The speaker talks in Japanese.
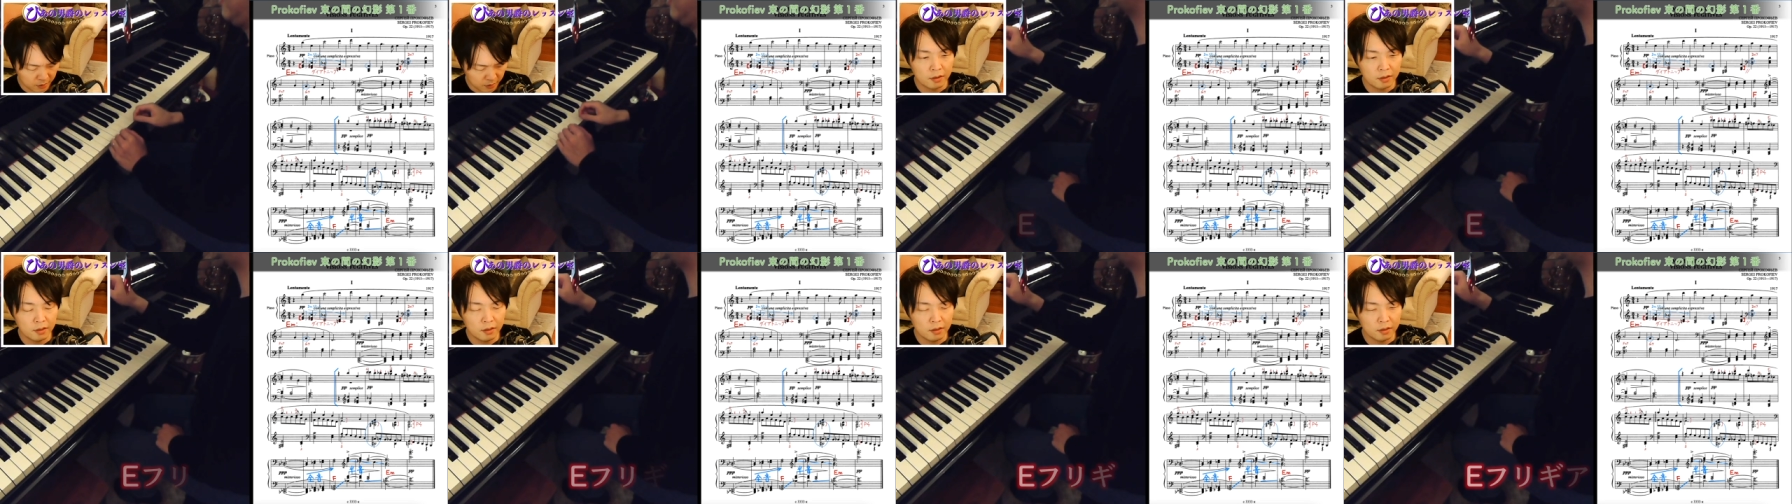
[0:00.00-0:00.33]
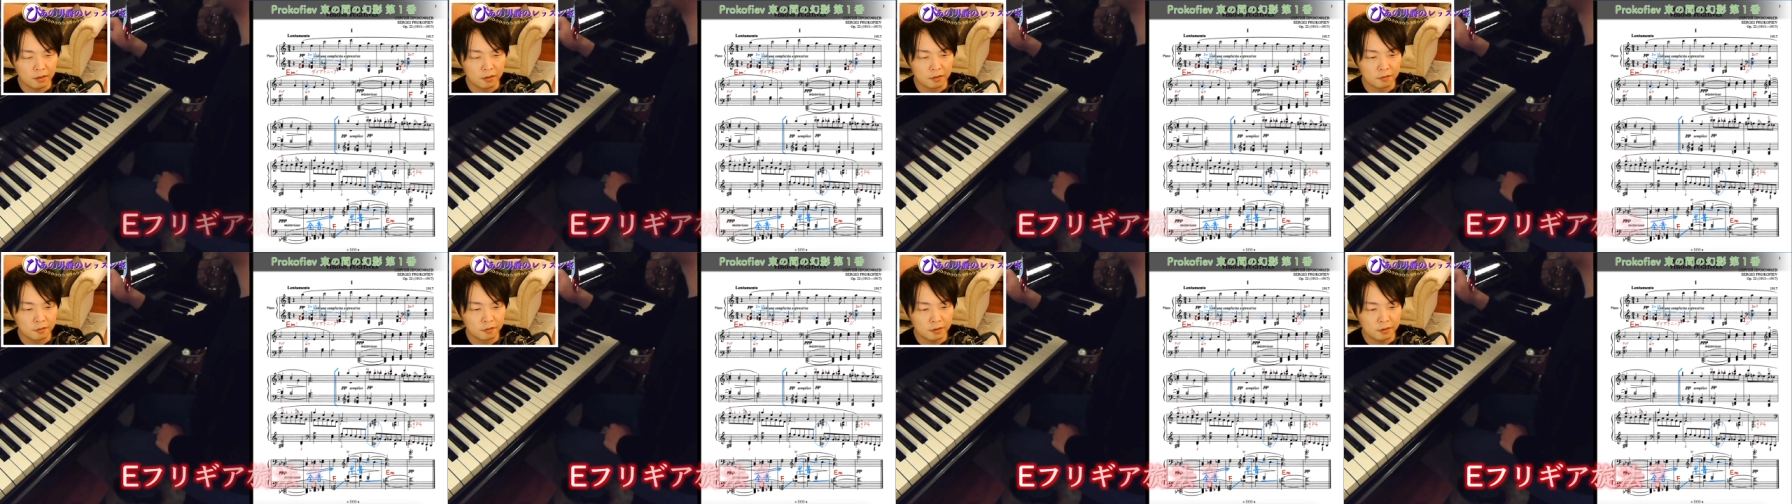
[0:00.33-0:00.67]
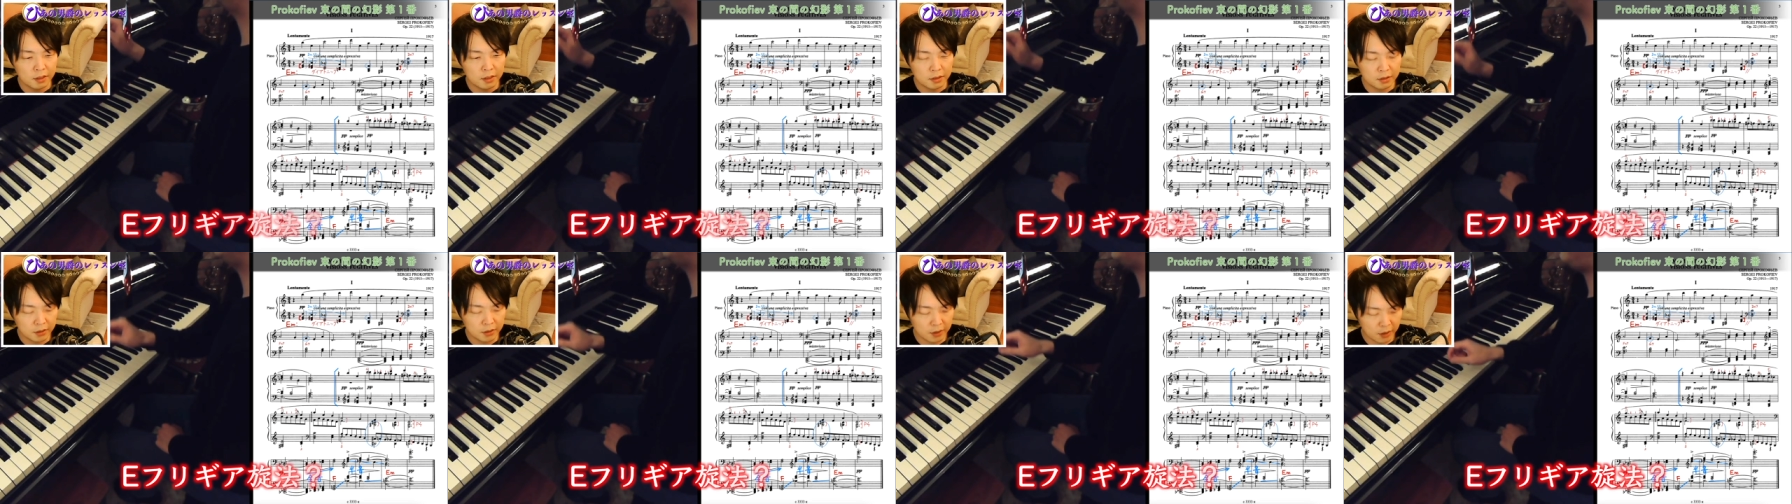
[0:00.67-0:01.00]
E
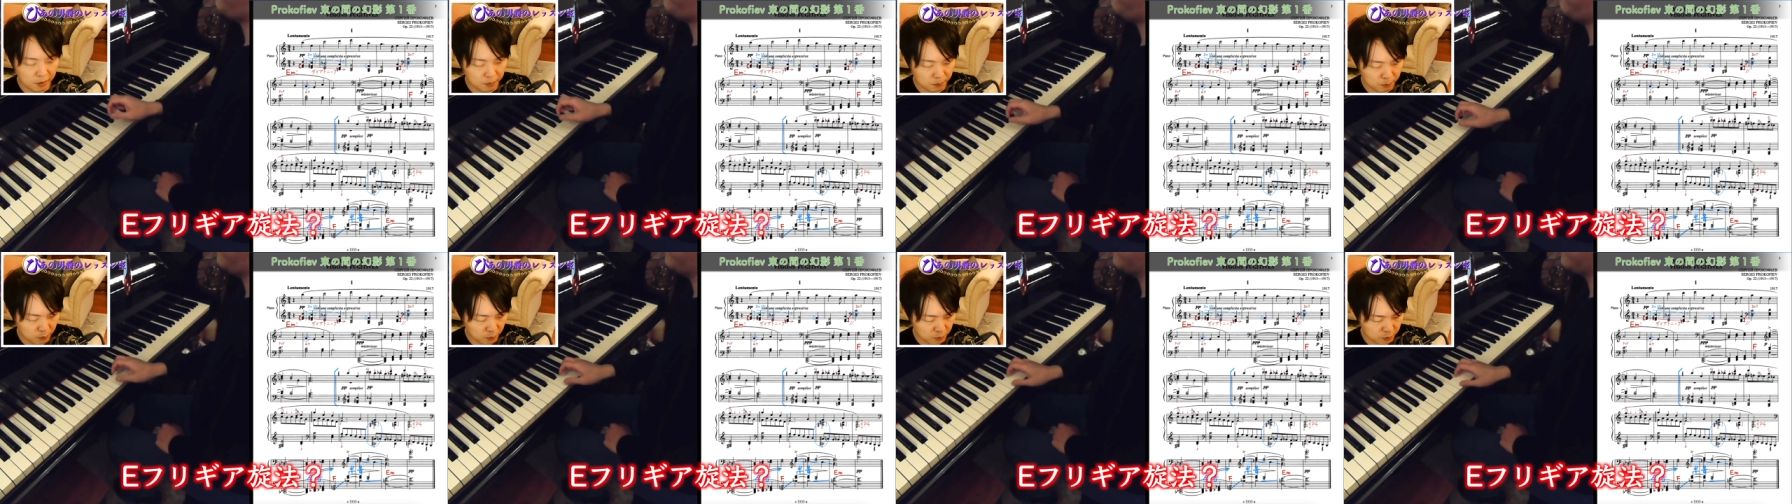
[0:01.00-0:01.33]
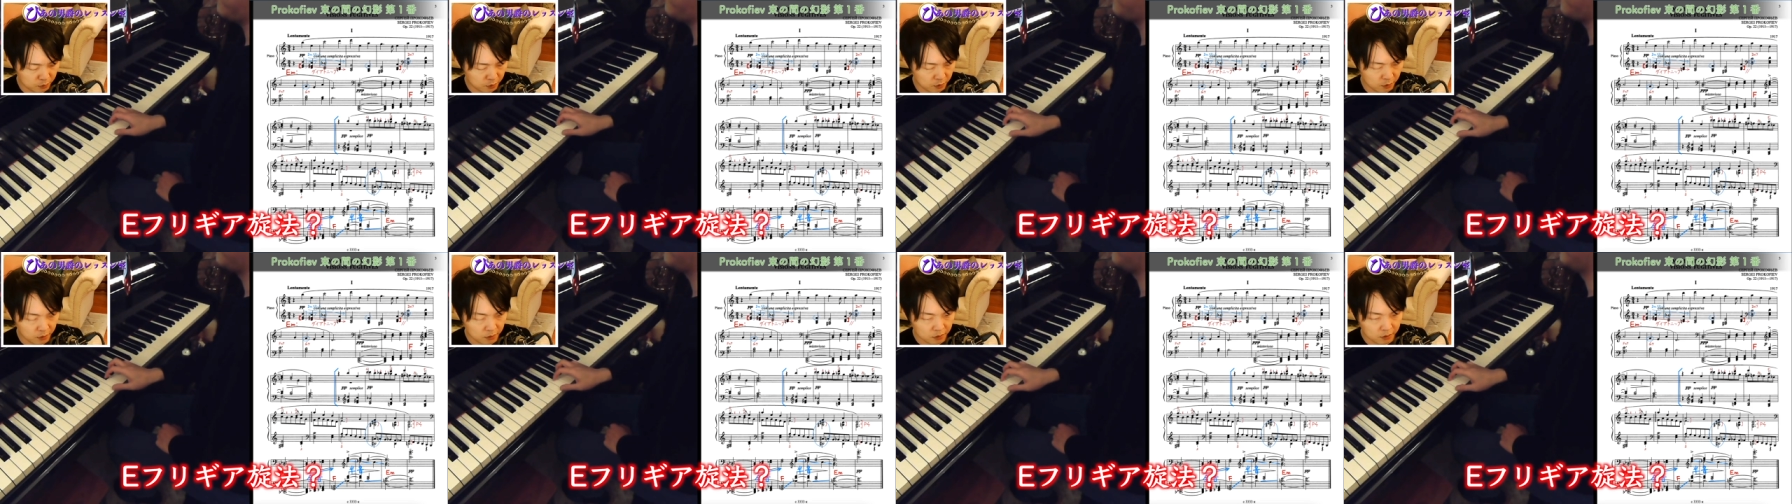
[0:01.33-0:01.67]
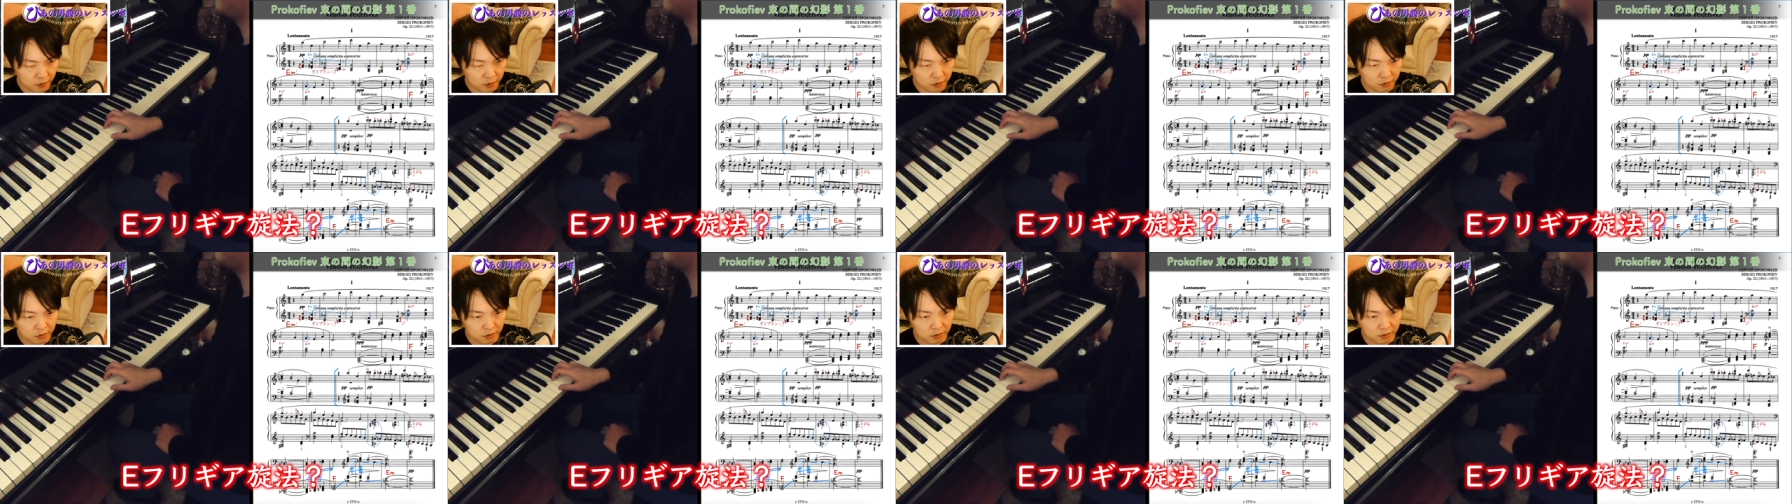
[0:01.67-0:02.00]
フリジアンモード
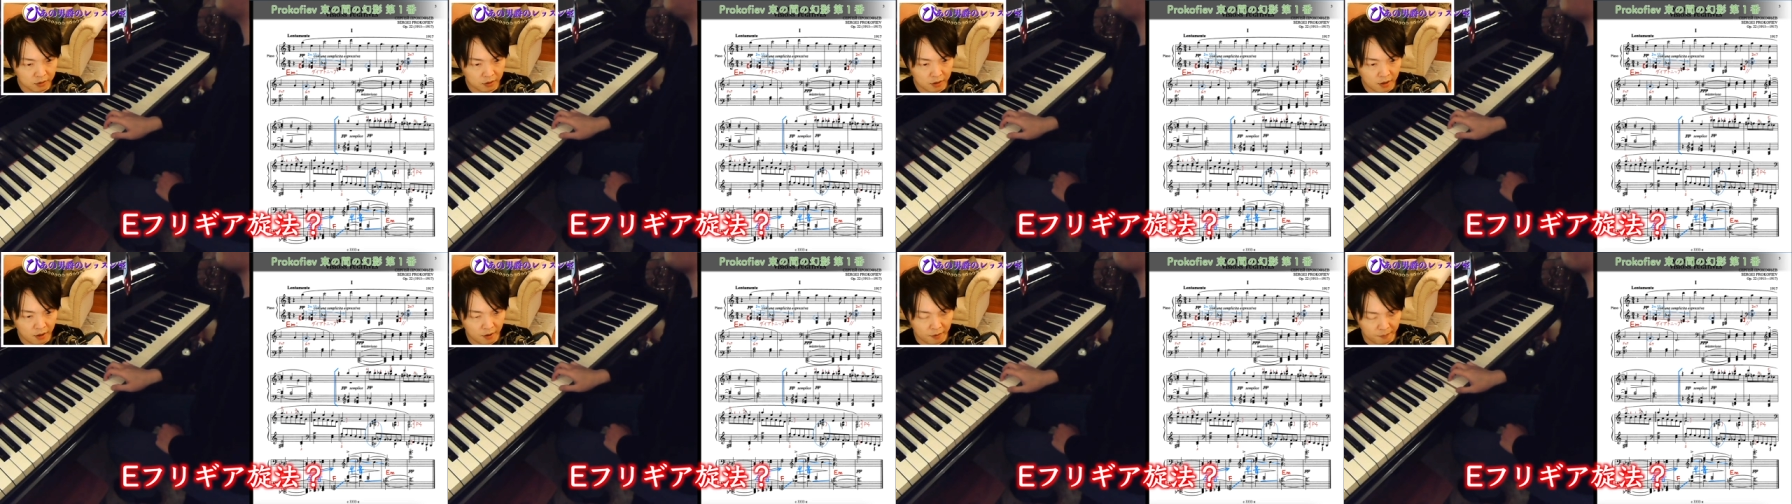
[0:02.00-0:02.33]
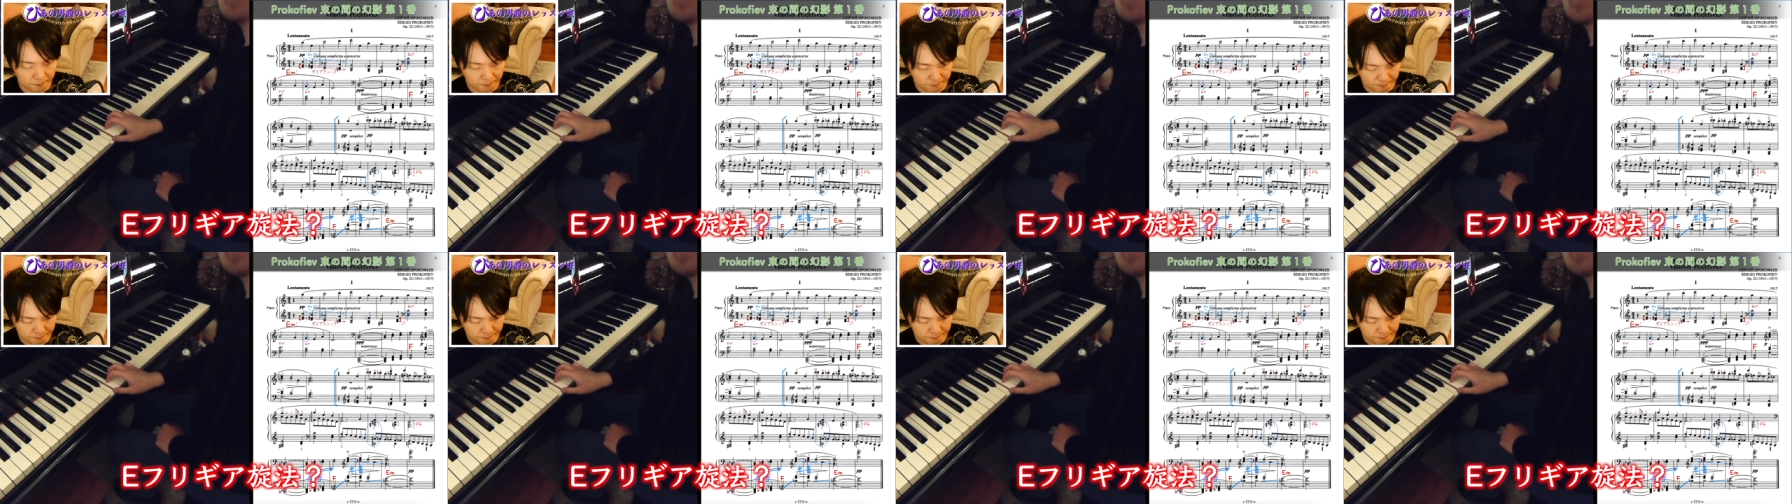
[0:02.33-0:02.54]
といって、